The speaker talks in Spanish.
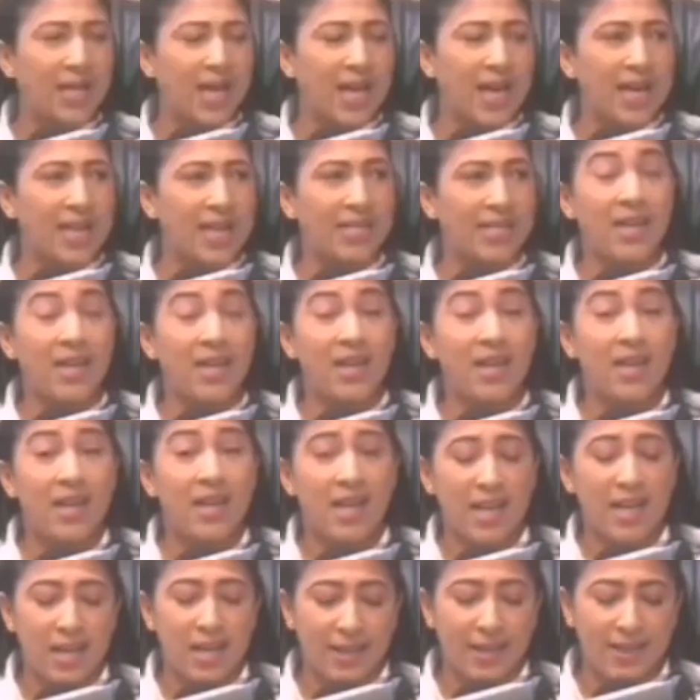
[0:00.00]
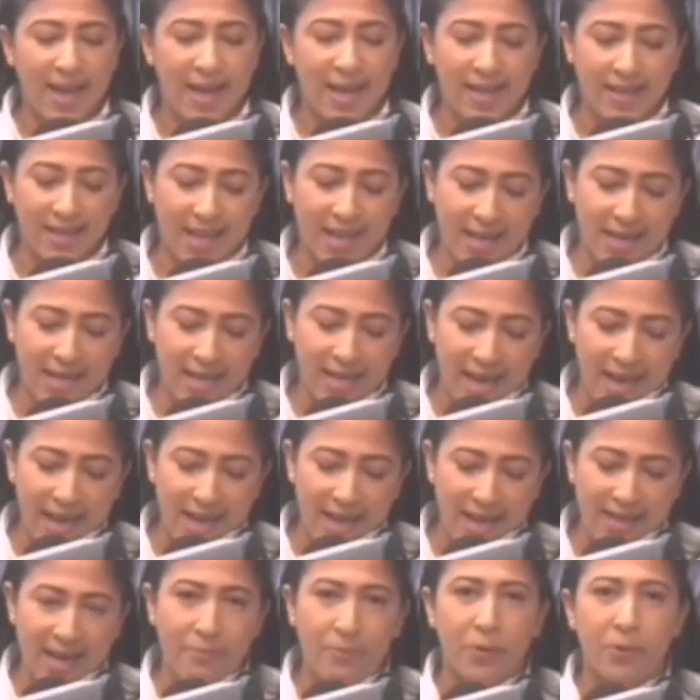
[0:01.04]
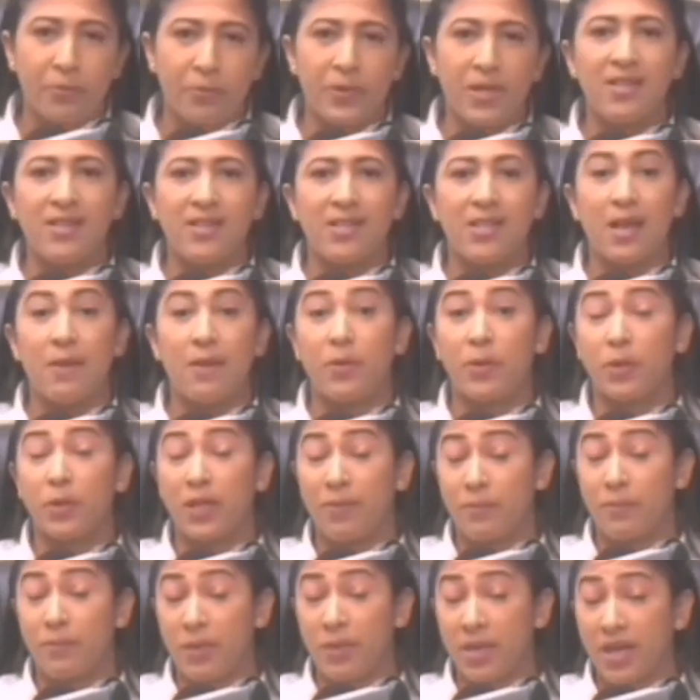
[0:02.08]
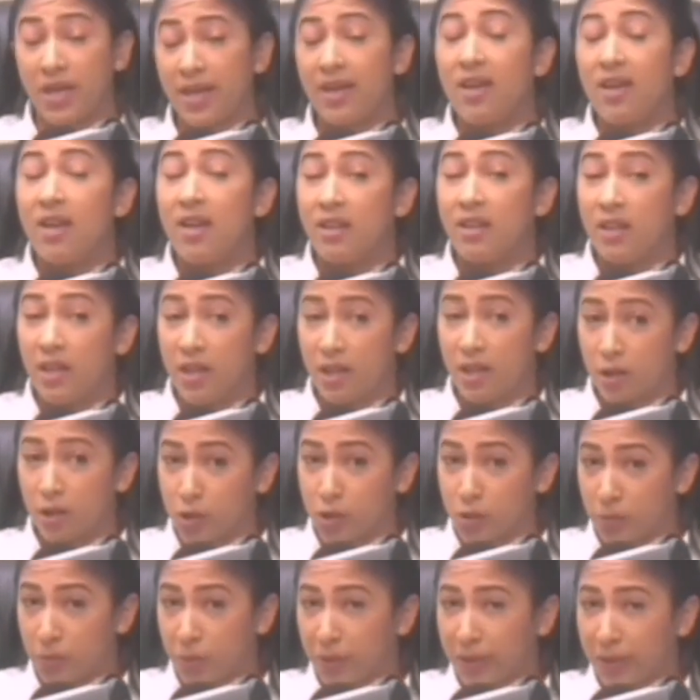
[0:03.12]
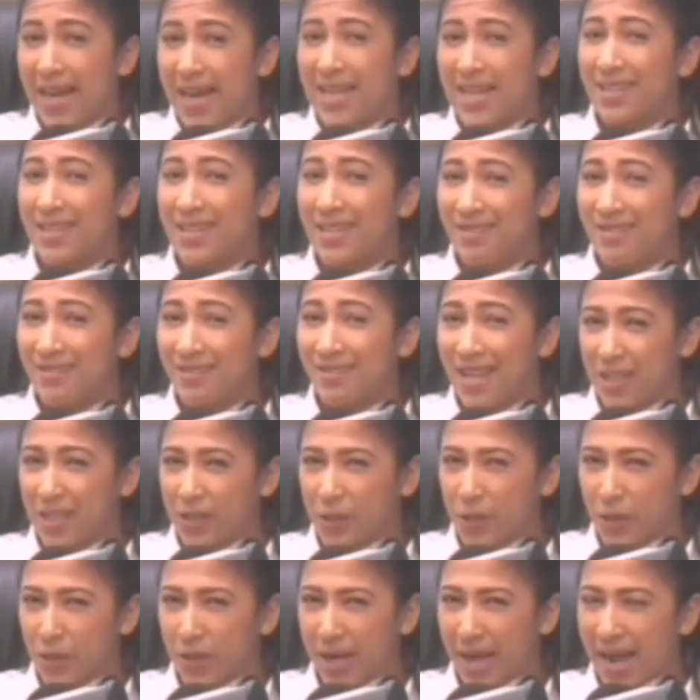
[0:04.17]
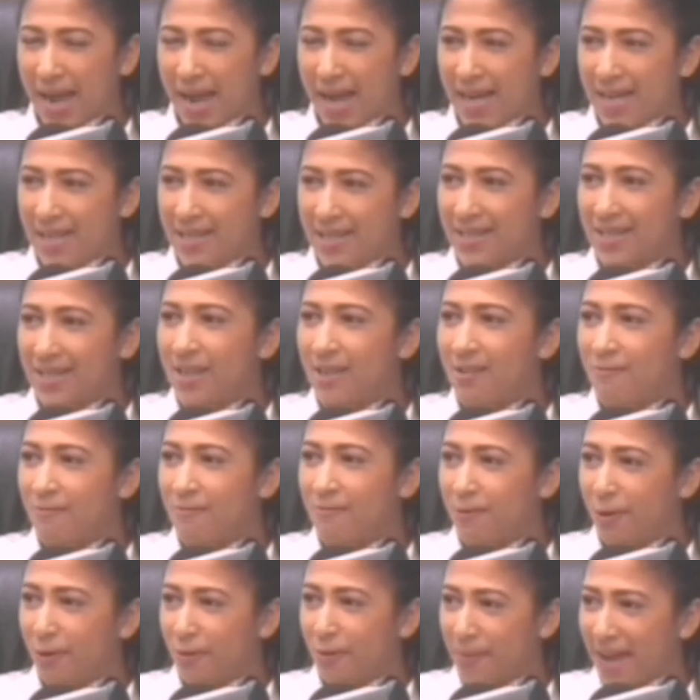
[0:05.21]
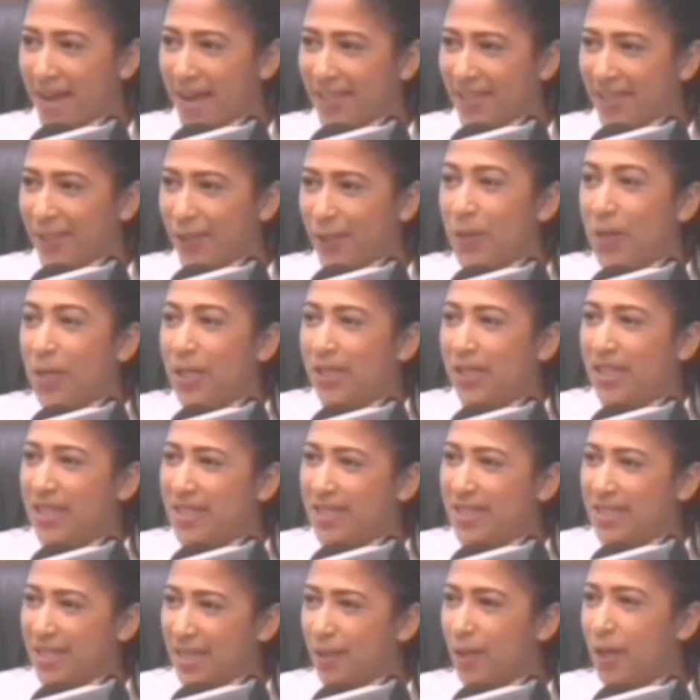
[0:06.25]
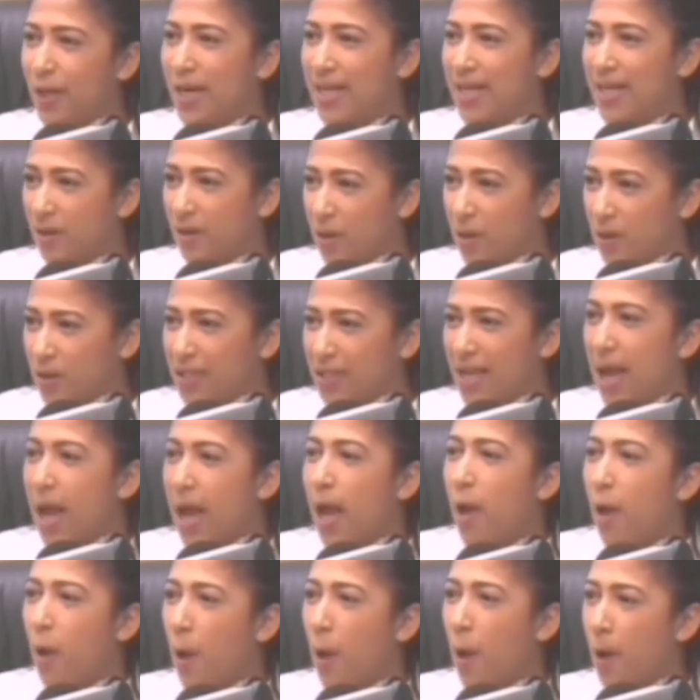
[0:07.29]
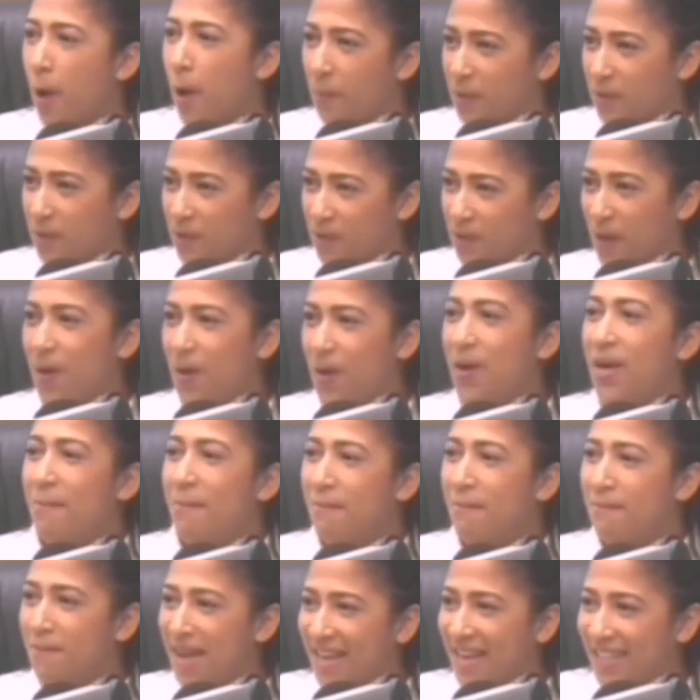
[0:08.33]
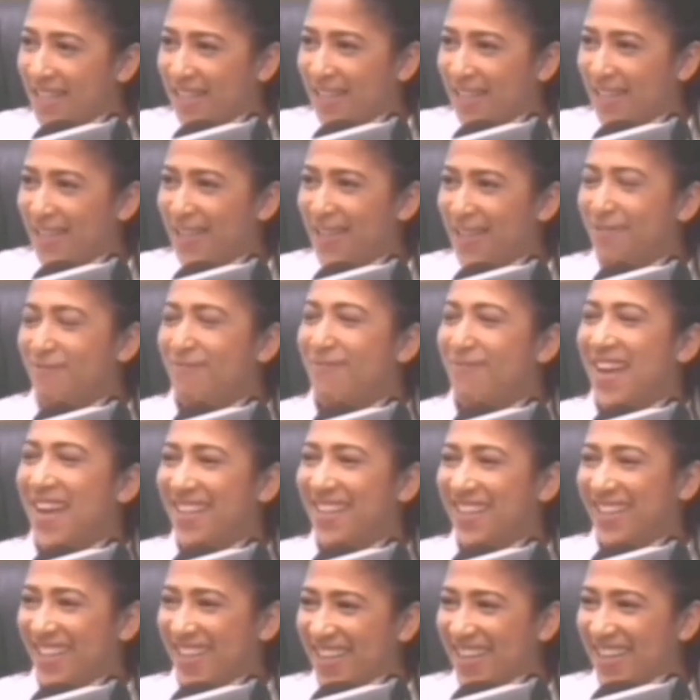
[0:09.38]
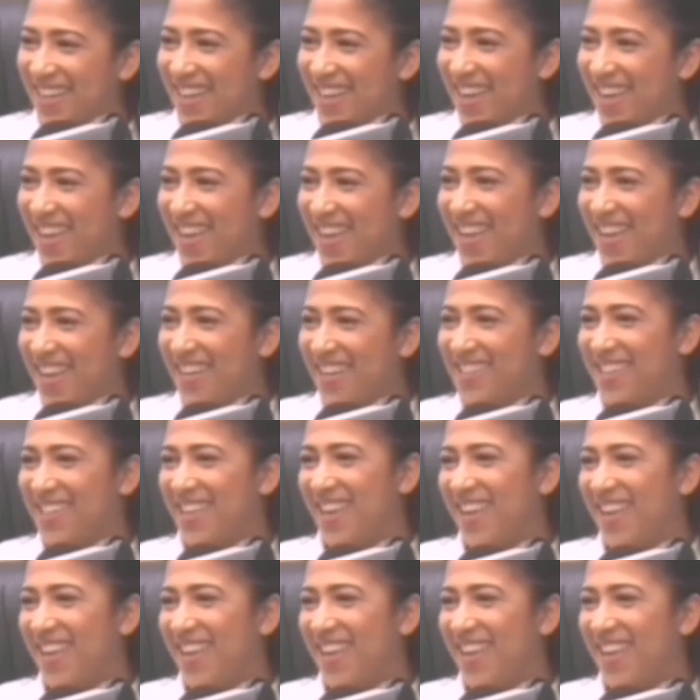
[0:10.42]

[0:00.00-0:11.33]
portales eh, de acá, de la provincia, pero también en los portales nacionales, informando, diciendo las cosas como son. Mayeli Martínez.